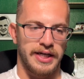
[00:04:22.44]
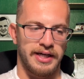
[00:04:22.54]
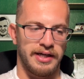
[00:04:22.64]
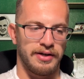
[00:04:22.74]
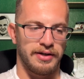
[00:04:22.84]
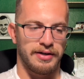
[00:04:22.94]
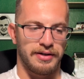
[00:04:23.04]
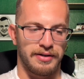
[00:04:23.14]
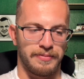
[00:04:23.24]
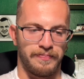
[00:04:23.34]
litigieuses.
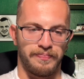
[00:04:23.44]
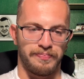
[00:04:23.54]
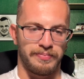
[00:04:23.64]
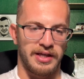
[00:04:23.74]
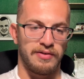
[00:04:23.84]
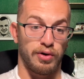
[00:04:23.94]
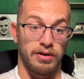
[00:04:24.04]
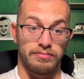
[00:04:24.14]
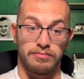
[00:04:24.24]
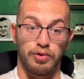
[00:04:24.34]
Euh, et voilà,
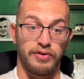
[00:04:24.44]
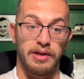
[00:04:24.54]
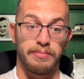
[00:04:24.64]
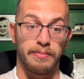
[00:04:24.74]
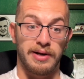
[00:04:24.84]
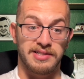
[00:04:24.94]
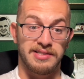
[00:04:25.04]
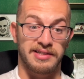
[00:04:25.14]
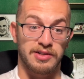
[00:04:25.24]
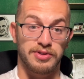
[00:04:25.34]
le fait d'être bien placé,
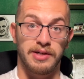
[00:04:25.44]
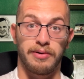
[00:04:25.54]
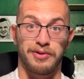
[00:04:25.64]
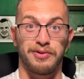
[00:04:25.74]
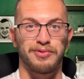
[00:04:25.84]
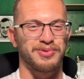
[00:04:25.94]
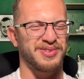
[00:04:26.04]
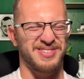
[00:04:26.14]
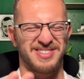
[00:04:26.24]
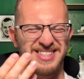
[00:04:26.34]
c'est quelque chose d'important, donc
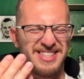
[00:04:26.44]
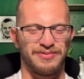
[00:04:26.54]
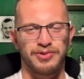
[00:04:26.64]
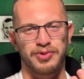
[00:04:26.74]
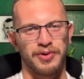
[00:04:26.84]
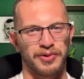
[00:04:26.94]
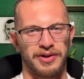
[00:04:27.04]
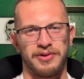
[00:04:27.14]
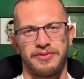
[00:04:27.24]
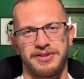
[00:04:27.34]
il faut jouer entre les
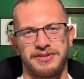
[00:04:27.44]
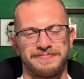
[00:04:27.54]
deux en fait.